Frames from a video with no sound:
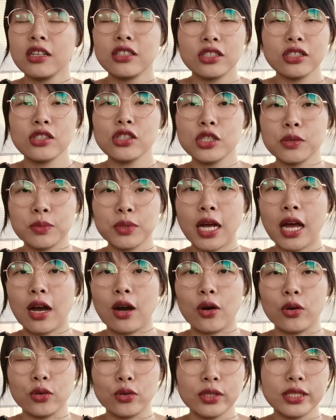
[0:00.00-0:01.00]
真的是不太
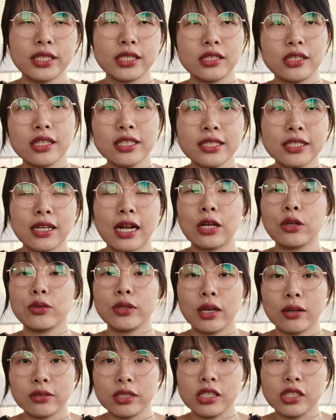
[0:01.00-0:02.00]
好用，洗着洗着它就
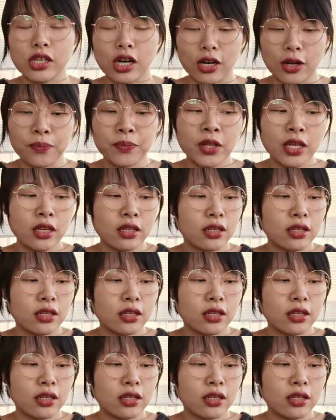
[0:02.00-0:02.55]
掉地上了。